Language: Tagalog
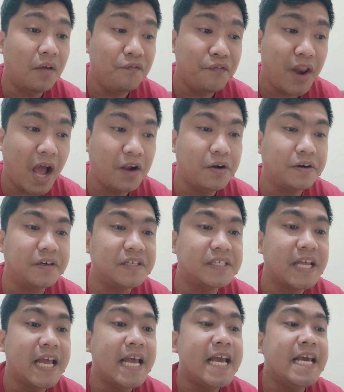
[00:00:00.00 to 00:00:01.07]
vloggers
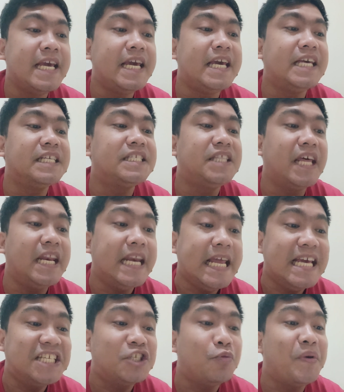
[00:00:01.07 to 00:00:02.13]
is the
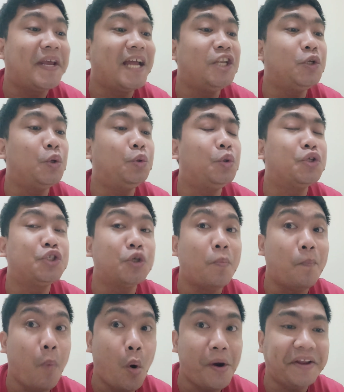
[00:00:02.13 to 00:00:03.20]
least we can do to
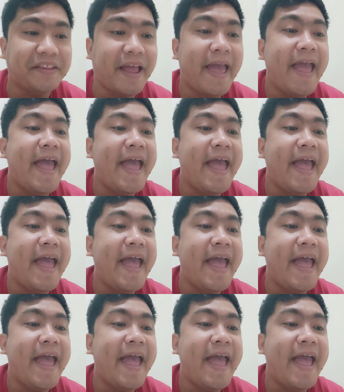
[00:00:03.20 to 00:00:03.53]
support